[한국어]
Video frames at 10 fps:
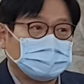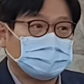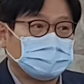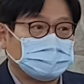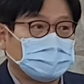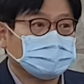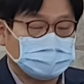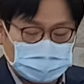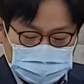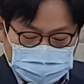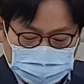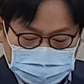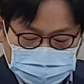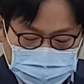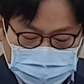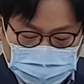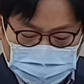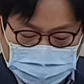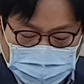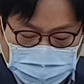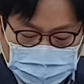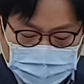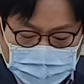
어, 제가 이제 말씀드린 적이 있는데,